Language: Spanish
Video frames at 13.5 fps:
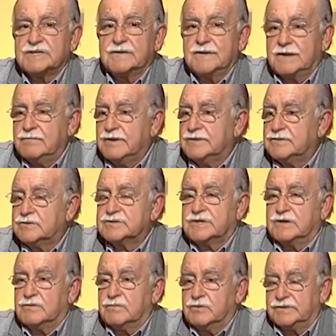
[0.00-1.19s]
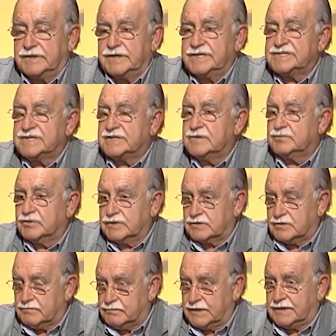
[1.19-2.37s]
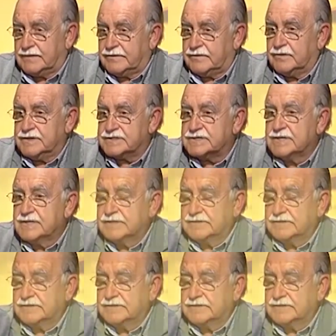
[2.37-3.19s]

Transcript: serie de alimentos que, como tienen ese tipo de complicaciones